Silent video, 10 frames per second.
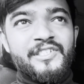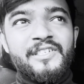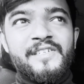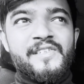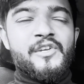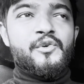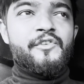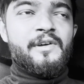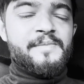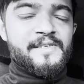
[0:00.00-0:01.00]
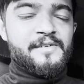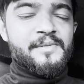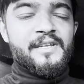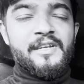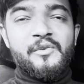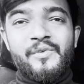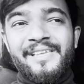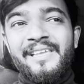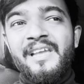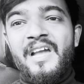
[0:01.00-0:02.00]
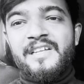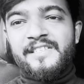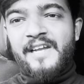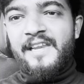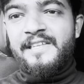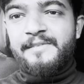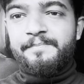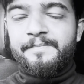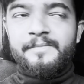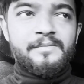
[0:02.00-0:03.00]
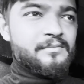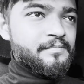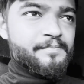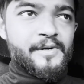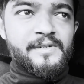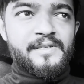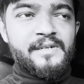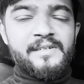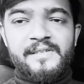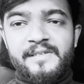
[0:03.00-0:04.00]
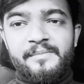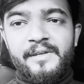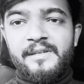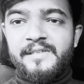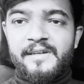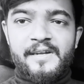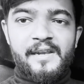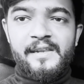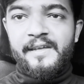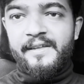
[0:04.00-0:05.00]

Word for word: जिन किसानों की वहाँ पे ज़मीनें हैं उनकी 40 परसेंट ज़मीन सरकार ले